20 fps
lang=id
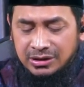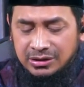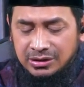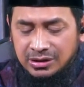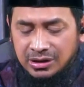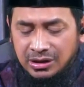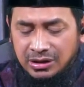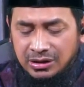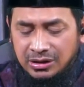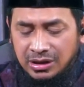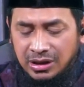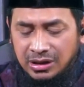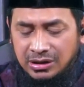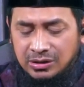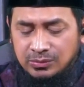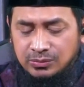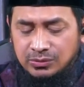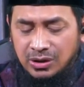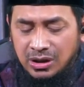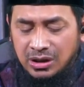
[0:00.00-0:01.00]
ya
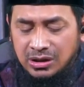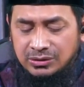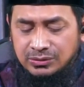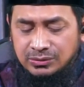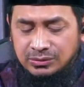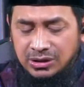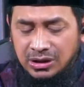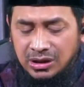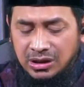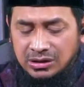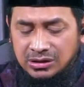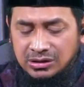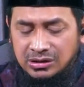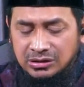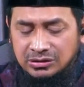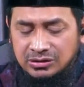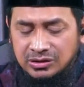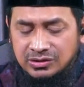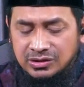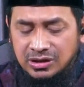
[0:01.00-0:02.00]
annahu yu'aduna
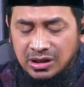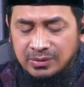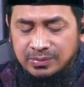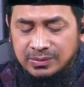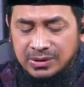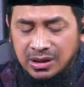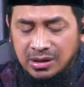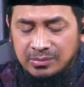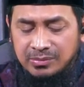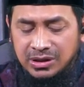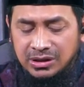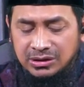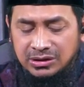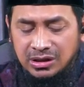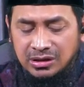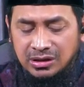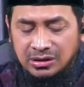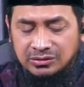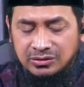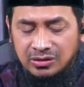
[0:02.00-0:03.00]
aqidat salaf
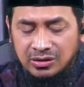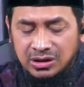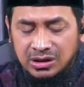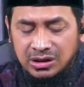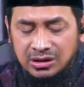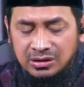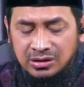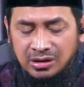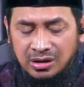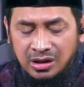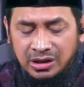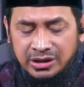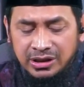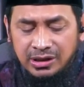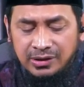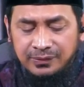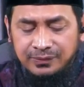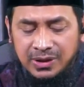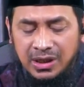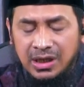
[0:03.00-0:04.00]
kamilatan antara
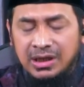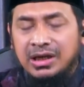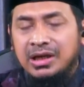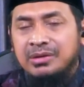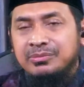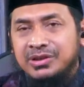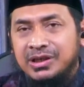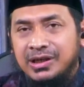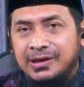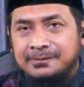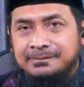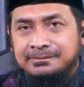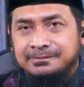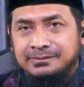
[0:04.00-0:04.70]
qadah fi alamiha.